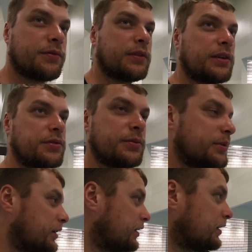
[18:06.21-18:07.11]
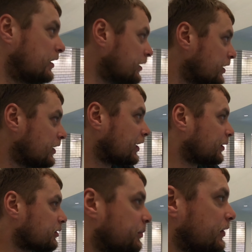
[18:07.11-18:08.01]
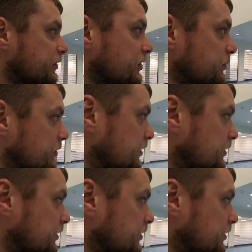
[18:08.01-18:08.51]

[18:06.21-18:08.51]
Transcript: w naszym europejskim